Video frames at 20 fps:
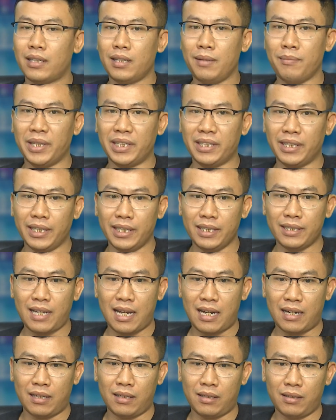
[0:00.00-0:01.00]
thế nên mình nghĩ
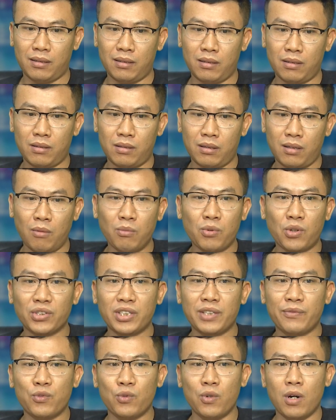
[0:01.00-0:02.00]
rằng không có
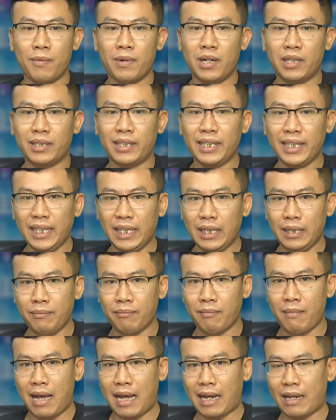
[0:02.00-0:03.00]
gì phù hợp hơn khi
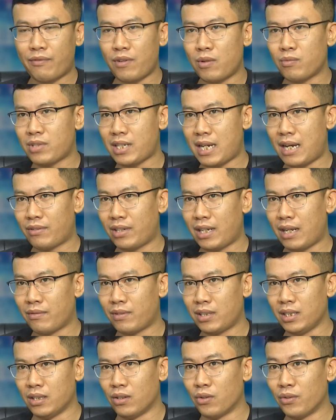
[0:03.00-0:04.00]
mà cái phong trào thể thao
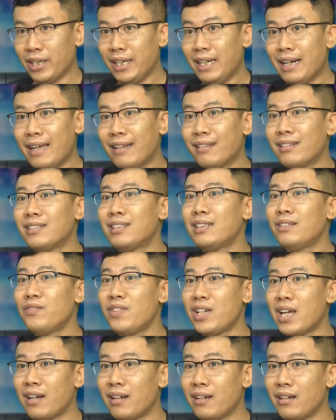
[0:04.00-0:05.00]
tử nó đi lên từ sinh
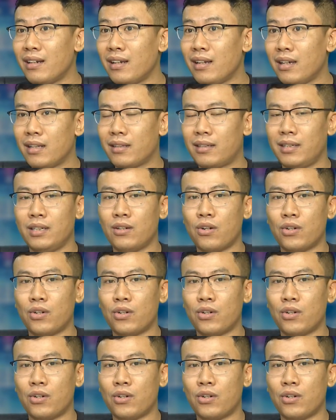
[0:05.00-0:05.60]
viên thì